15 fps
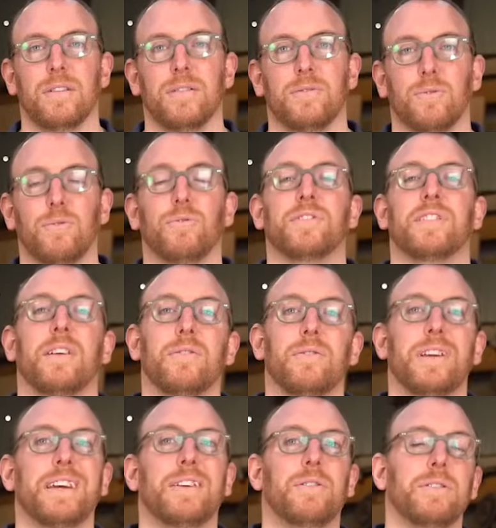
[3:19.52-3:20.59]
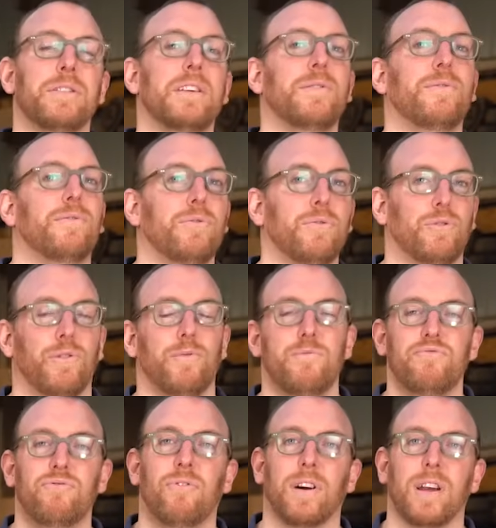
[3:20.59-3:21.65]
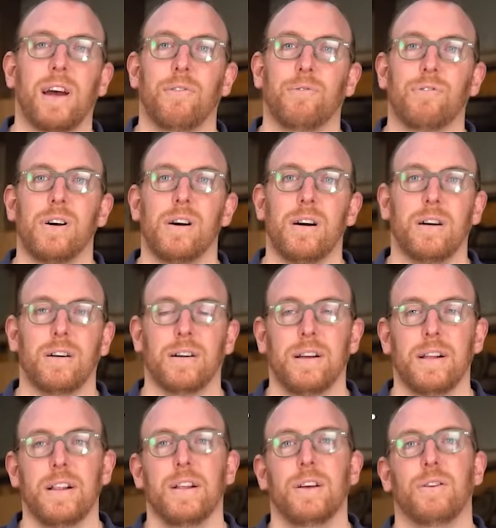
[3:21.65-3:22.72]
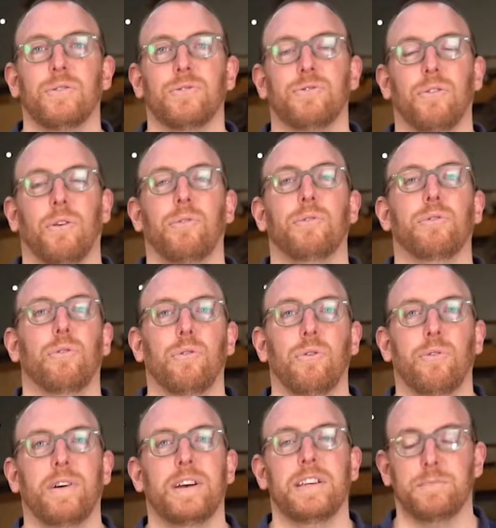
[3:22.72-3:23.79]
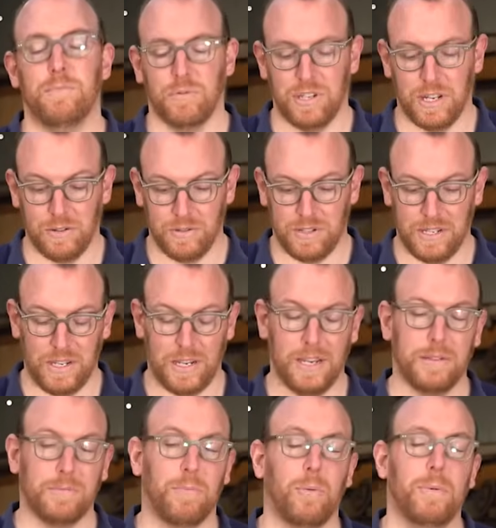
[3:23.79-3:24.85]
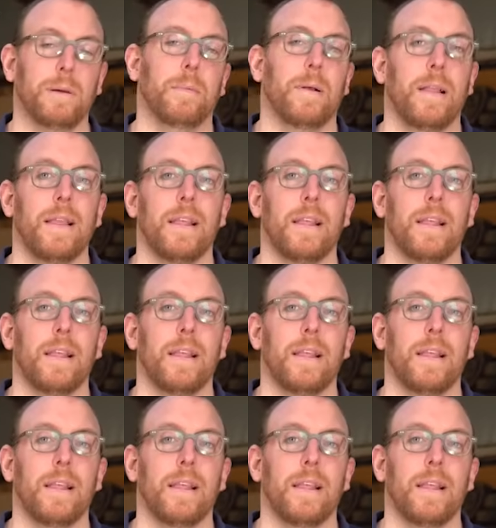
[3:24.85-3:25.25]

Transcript: Donc concernant les codes défauts que vous pourrez avoir, euh, sur votre valise pour diagnostiquer ce problème.